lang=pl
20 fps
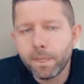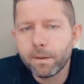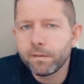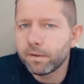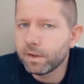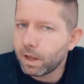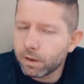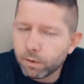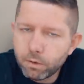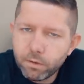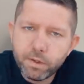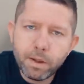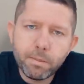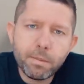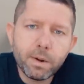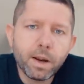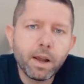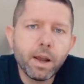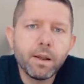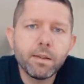wydatków na
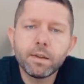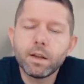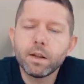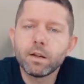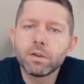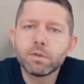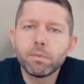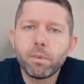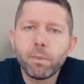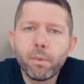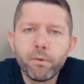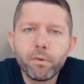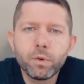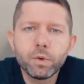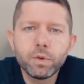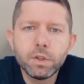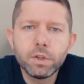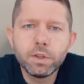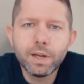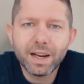marketing, żeby
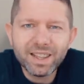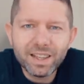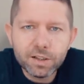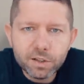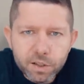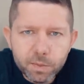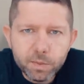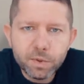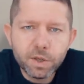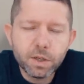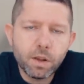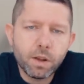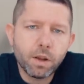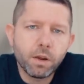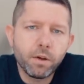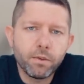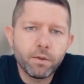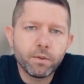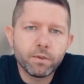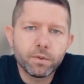powrócić jak najszybciej do
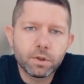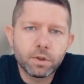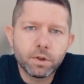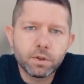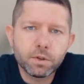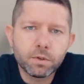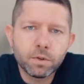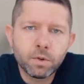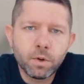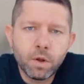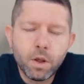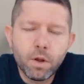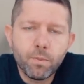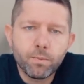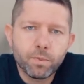tego wzrostu,